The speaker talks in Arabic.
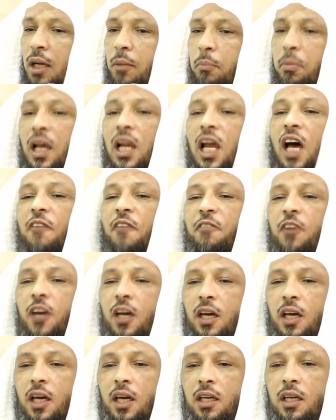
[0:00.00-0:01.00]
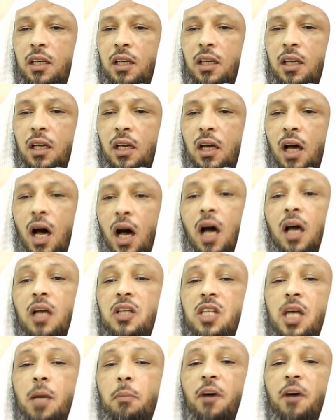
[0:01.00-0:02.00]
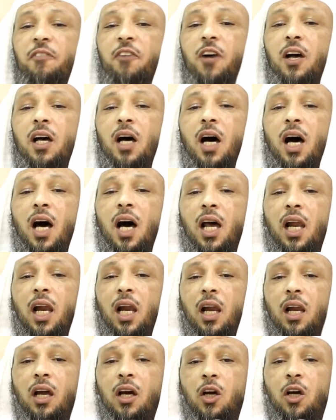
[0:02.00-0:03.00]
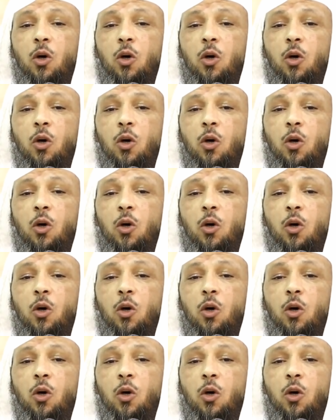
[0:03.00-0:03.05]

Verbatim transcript: بلا فقه أقسم فقال